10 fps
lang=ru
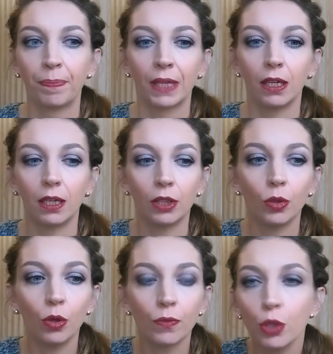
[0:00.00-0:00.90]
э,
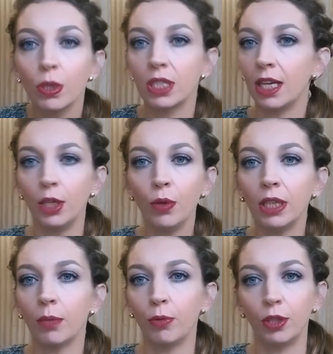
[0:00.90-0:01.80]
то все остальное
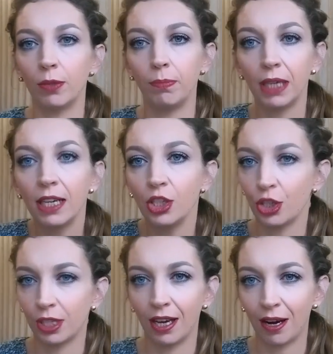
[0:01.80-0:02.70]
это будет
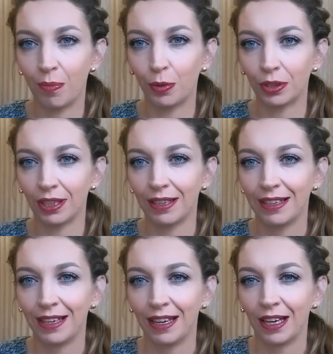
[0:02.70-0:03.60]
механическая работа.
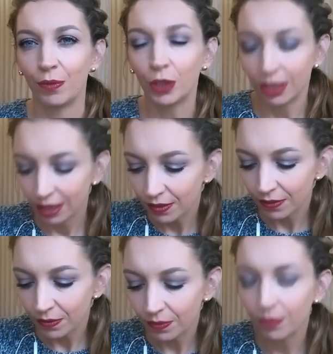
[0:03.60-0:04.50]
Вот э,
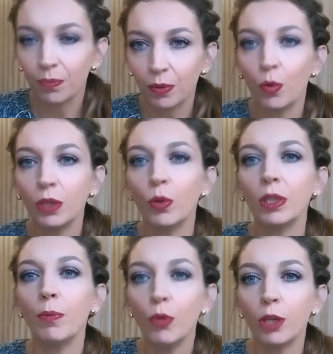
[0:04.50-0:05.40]
он,
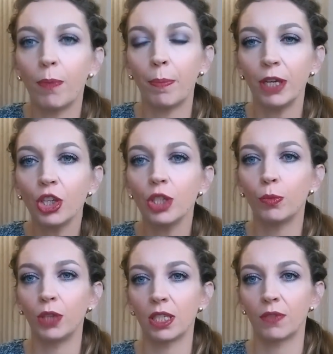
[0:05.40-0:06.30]
он и будет
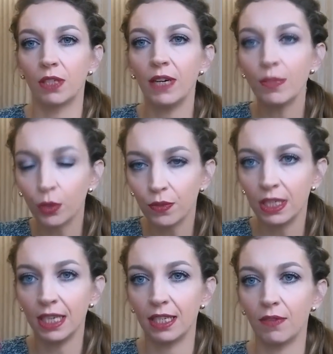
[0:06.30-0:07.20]
по-прежнему у нас вызывать вот
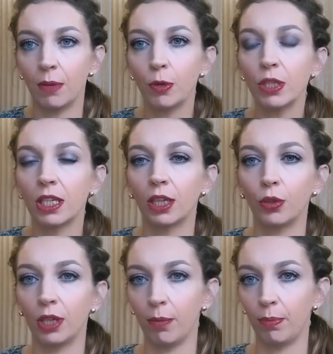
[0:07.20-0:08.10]
все те вопросы,
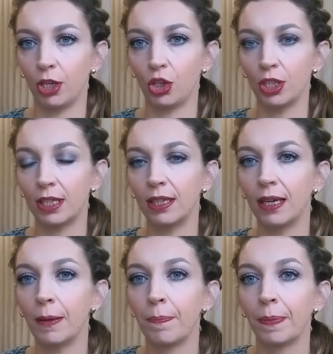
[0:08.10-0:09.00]
которые я
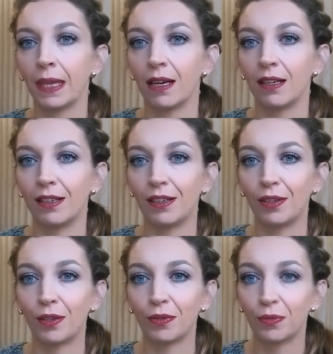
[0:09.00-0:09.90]
перечислила э,
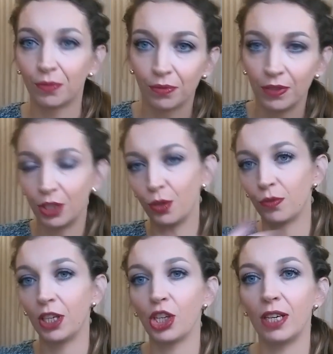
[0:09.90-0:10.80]
в, видео, в
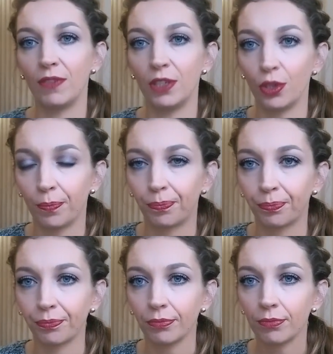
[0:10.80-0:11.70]
начале видео.
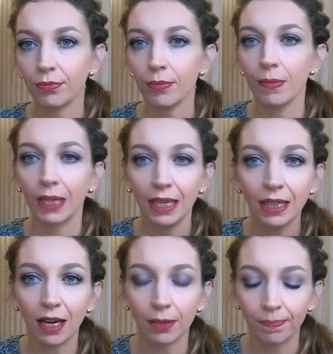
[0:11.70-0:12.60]

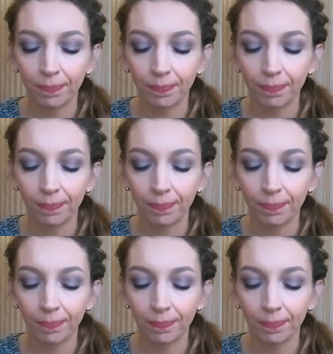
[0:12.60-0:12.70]
Итак,